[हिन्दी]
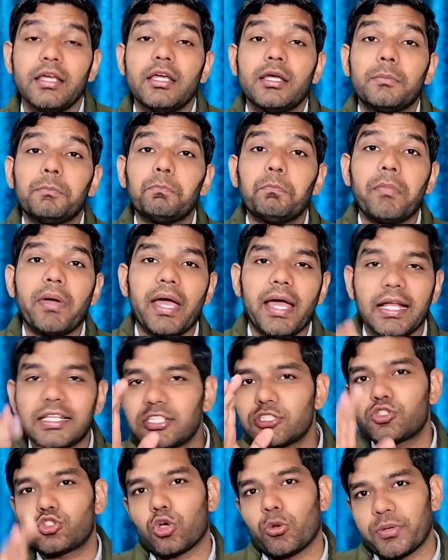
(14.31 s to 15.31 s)

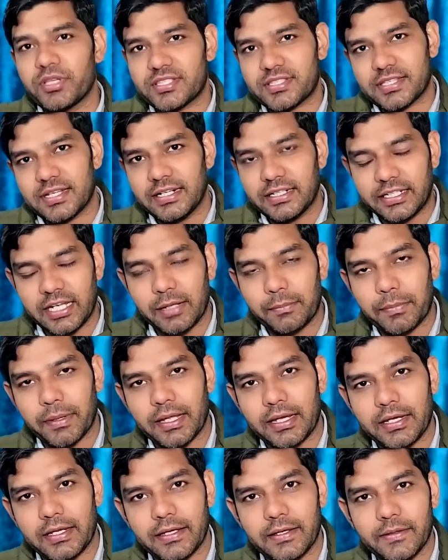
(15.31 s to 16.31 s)
महज 24 घंटे
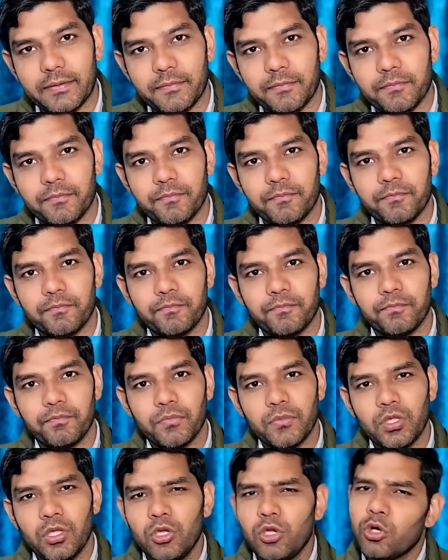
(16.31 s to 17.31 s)
पहले
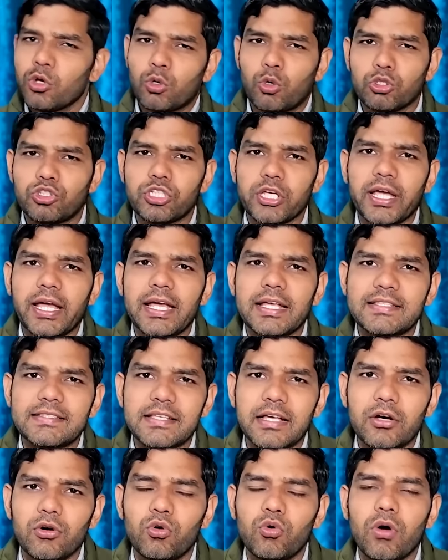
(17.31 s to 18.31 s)
कुछ
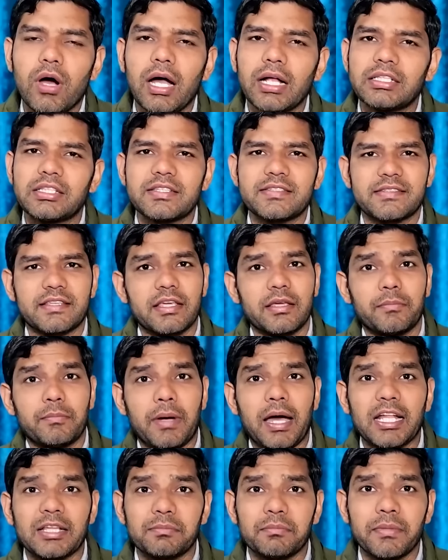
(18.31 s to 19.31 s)
ऐसा हुआ जिसके
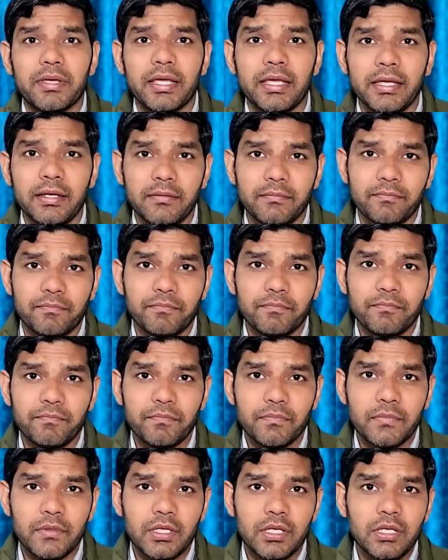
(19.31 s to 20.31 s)
बाद में
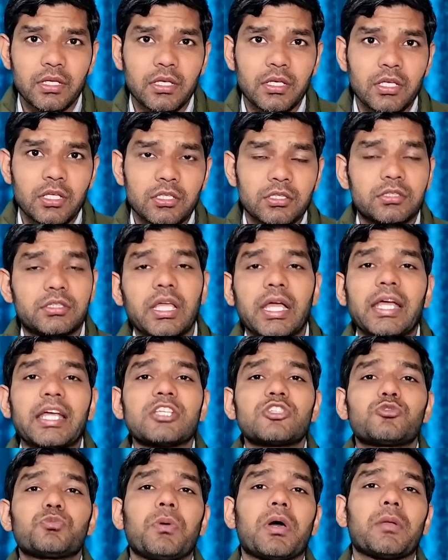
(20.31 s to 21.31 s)

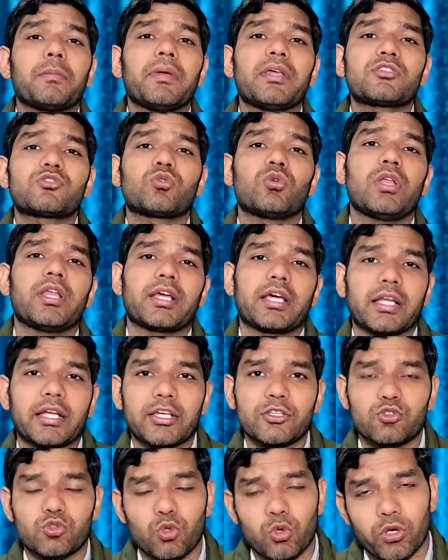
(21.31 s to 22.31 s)
देश भर में इसको लेकर के
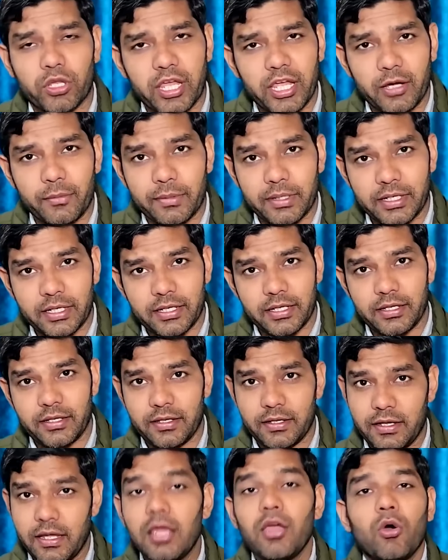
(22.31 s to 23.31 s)
सुर्खियां बनी
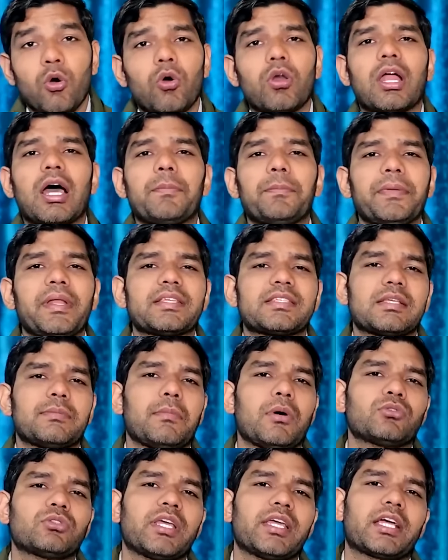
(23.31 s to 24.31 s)
और आपने
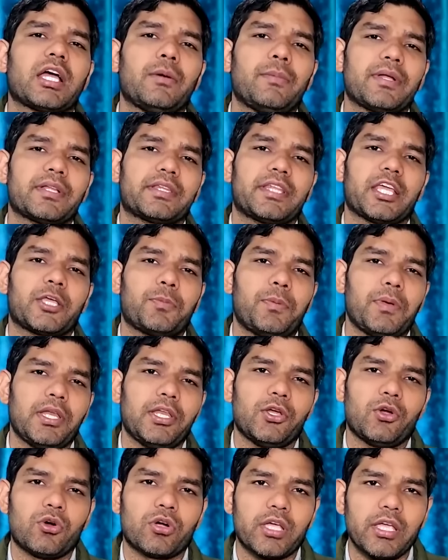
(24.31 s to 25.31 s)
संभवतः खबर देख भी ली
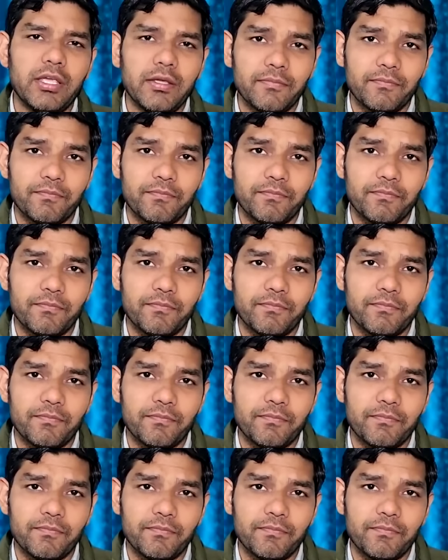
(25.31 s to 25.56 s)
होगी